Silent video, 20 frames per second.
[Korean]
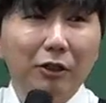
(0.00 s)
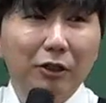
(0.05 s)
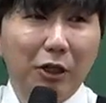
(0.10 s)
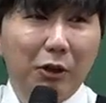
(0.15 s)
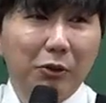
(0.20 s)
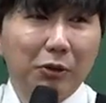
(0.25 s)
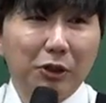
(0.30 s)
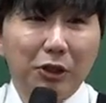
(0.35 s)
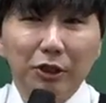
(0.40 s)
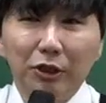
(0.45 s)

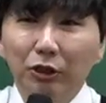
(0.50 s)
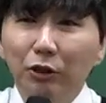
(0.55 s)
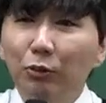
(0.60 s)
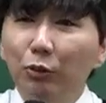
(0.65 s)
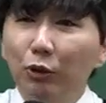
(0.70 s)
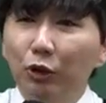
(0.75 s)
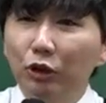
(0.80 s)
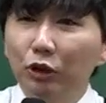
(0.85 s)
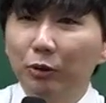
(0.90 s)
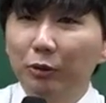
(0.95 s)
그대로 이제 실전
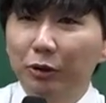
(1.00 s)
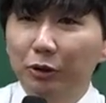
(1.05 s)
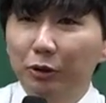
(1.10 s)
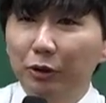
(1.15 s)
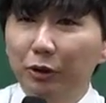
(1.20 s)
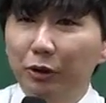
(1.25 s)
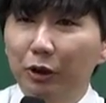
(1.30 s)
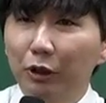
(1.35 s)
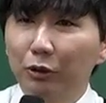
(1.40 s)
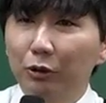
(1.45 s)

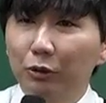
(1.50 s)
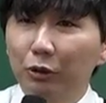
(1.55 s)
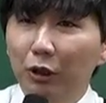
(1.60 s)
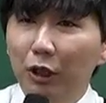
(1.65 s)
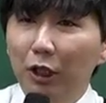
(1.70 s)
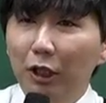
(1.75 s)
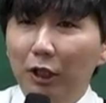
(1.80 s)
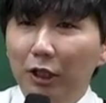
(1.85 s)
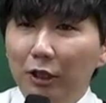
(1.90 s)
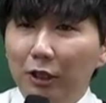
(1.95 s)
모의시험이죠. 그래가지고
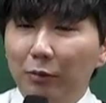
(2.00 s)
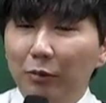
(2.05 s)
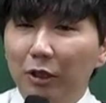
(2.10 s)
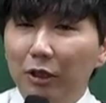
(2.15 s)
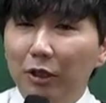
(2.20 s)
삼